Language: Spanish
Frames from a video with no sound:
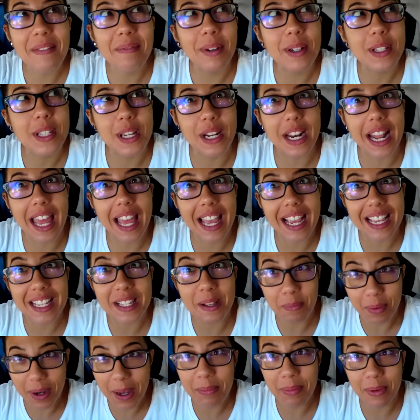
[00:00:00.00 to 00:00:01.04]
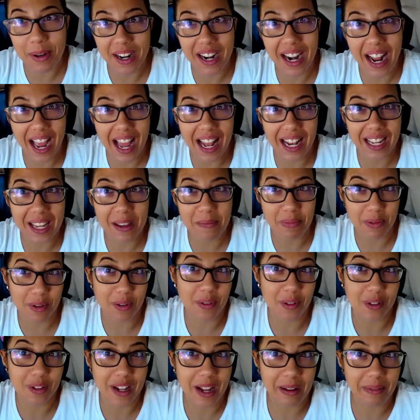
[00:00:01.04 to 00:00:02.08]
emocionada que se puede poner alguien por
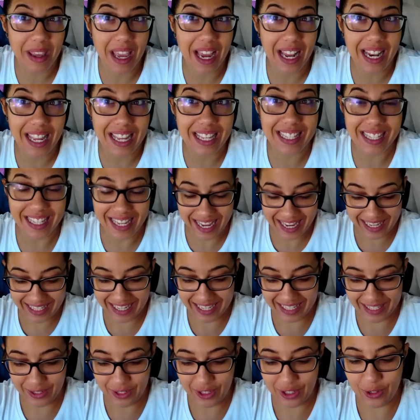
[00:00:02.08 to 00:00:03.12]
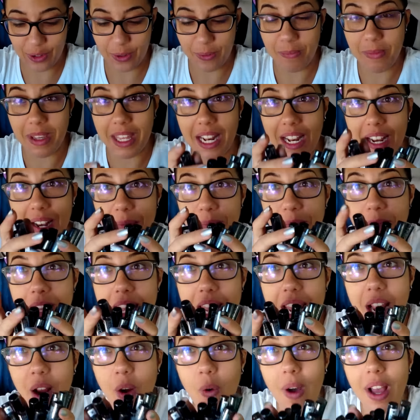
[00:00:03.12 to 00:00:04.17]
unos labiales. Esa soy yo. Miren,
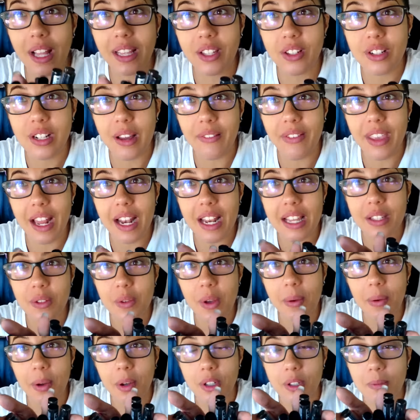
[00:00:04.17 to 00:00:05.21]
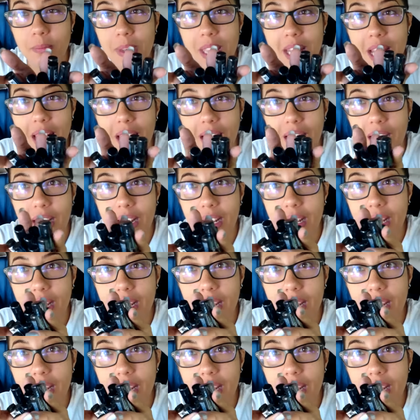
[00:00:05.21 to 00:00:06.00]
miren cuántos labiales nuevos. Miren.